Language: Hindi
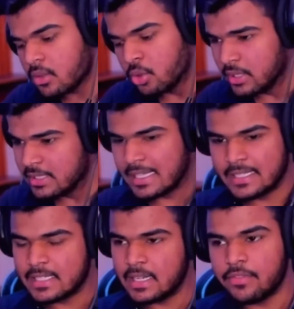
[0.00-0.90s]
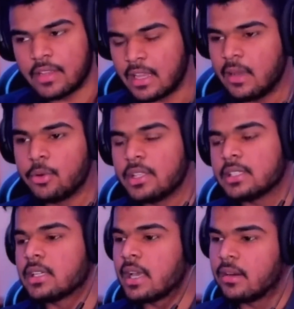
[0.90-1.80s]
थोड़े दिन सही से चला फिर खराब हो गया
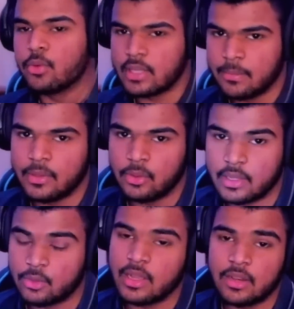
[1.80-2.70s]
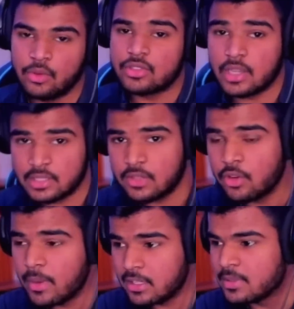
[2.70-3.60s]
जिसके कारण बूट कैंप बंद हो गया तो अगर वो स्ट्रक्चर वो
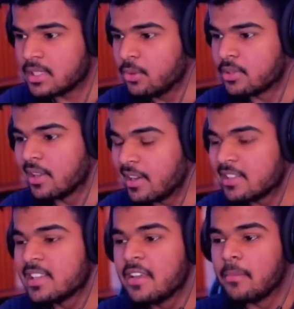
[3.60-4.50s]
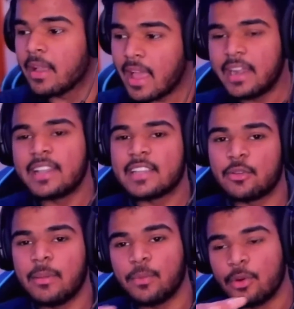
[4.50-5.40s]
मैनेजमेंट सही होता ना गई मैं गारंटी कह रहा हूँ
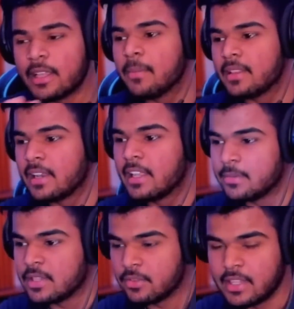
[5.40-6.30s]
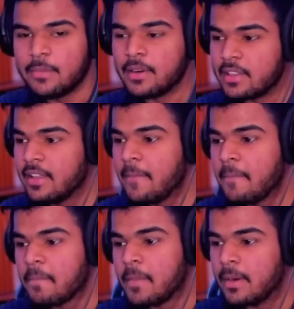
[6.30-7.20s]
भाई बूट कैंप बंद करने की जरूरत नहीं पड़ती
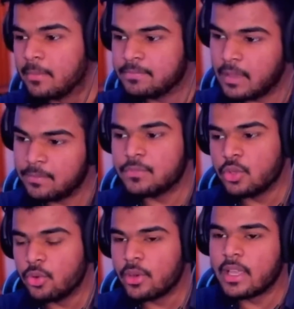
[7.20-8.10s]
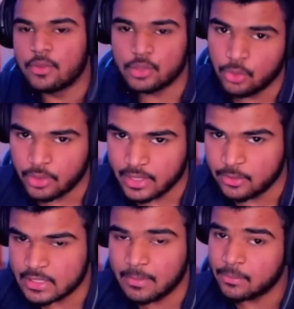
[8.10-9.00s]
बट अब जो हो गया वो सो हो गया
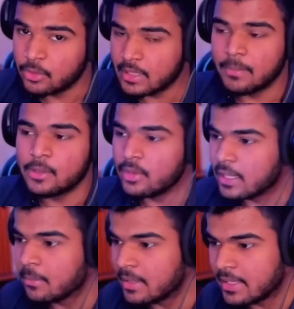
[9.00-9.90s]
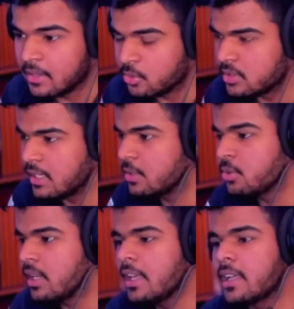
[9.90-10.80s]
उसके बाद बूट कैंप बंद होने के बाद क्या कुछ ऐसे
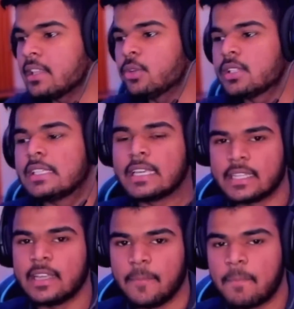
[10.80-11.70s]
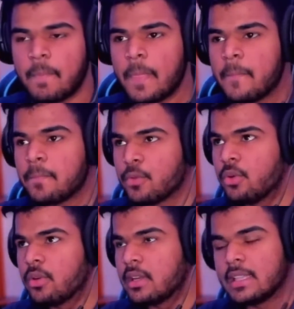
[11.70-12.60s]
होता ना कि गलतियों से सीखते हैं तो
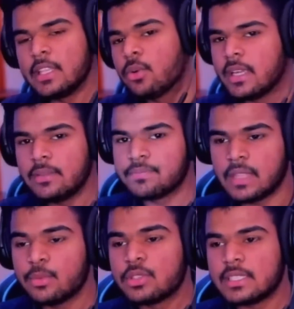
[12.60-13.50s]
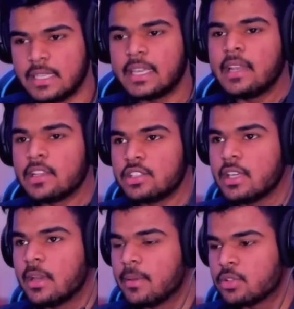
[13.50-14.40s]
गलती हो गई अब उससे सीख क्या लेनी चाहिए
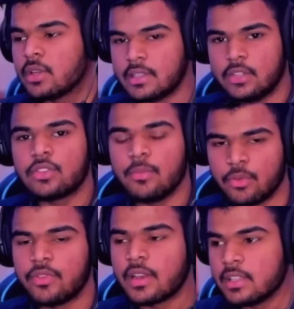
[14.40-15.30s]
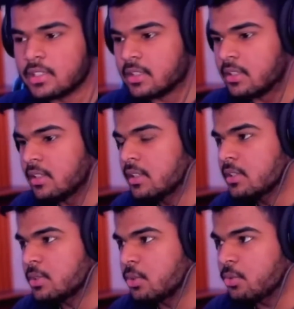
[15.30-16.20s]
कि हमें जो गलती है उसको इंप्रूव करनी चाहिए
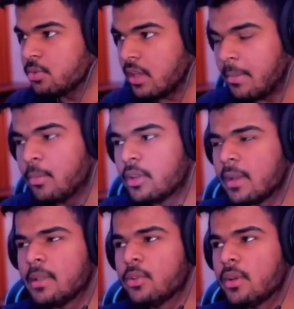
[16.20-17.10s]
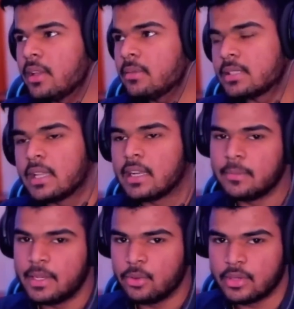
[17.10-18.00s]
सो अभी बूट कैंप बंद हुए सात आठ
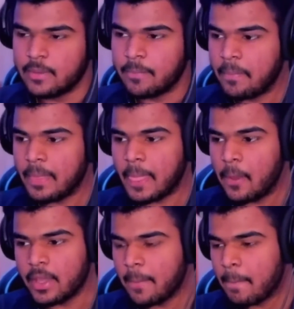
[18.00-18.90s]
महीने हो गए ओके